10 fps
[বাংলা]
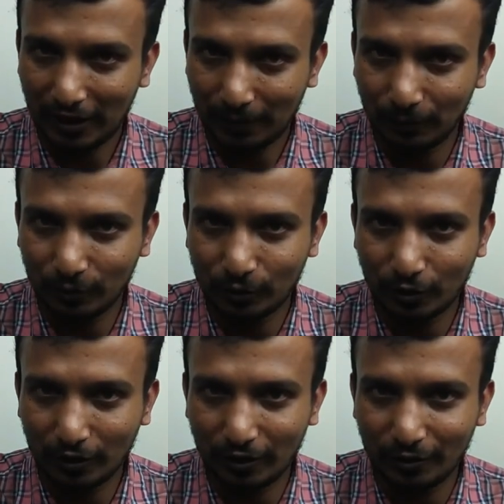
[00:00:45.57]
আপলোড
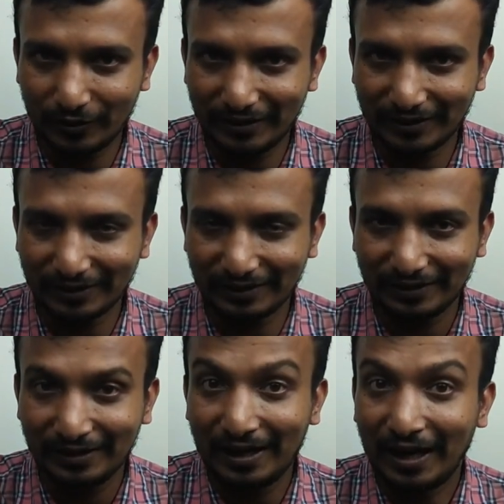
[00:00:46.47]
করা হয়ে থাকে
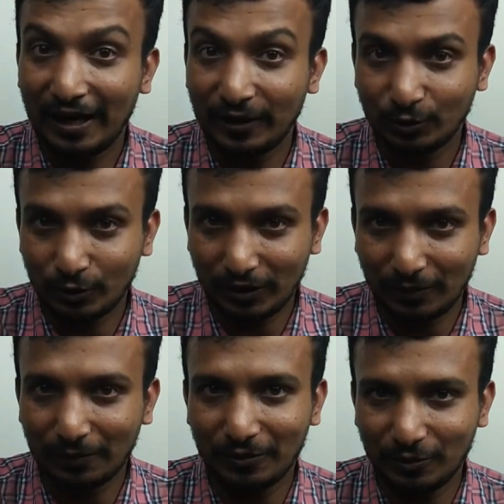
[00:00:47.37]
আর যদি
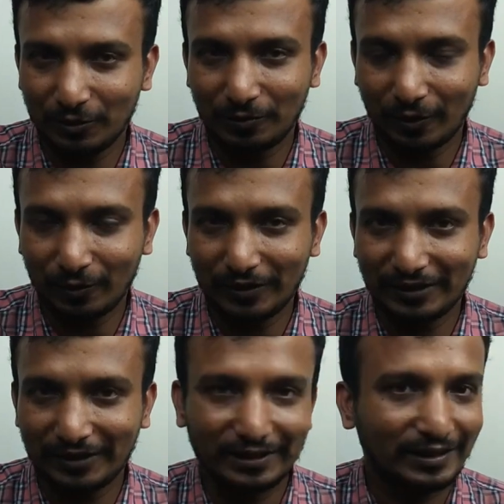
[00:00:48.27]
আমার ভিডিওটি ভালো লেগে
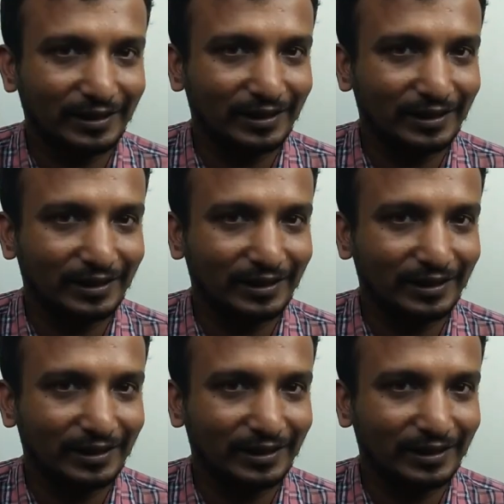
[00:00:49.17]
থাকে